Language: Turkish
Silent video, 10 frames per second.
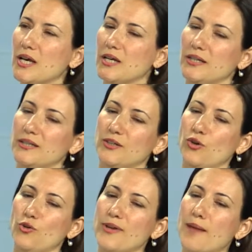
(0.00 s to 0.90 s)

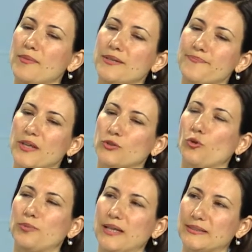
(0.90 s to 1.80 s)
e, önemli
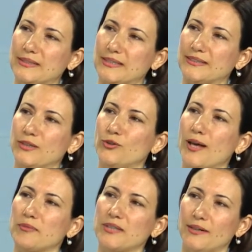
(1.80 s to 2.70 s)
toplantılarına,
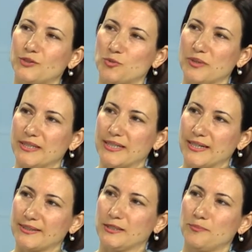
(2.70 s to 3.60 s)
önemli tartışmalarına
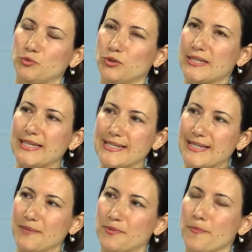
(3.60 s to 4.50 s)
katılıp bunları
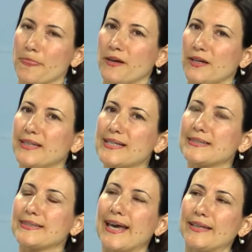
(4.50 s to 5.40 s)
izleyip e,
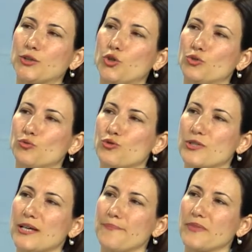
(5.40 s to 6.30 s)
nasıl kendi
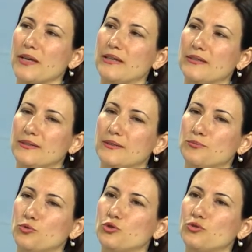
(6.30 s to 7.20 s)
konumuzla e,
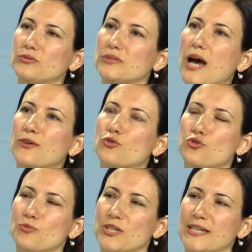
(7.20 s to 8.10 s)
bunu daha
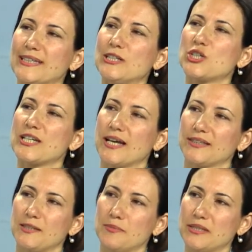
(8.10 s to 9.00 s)
güçlü bir şekilde
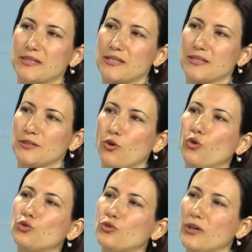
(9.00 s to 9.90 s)
ilişkilendirebiliriz. Hani
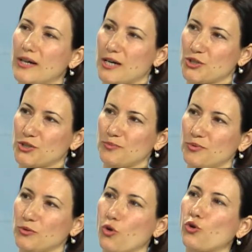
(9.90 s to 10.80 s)
onu
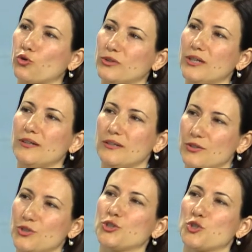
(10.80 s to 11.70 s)
araştırıp hani o konuda
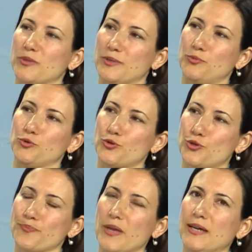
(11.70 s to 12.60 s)
e, çalışma
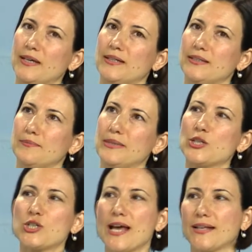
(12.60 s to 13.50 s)
yapıyoruz. Hı hı. E,
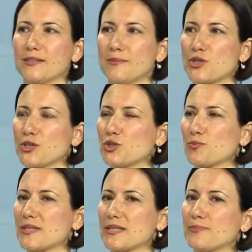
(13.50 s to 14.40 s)
bilinçlendirme
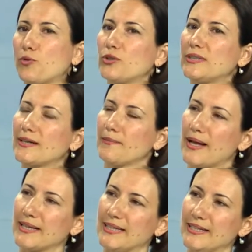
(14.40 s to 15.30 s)
çalışması, politika
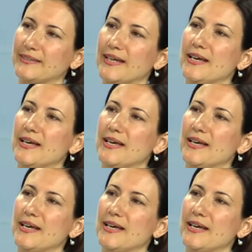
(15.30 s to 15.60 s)
belgelerine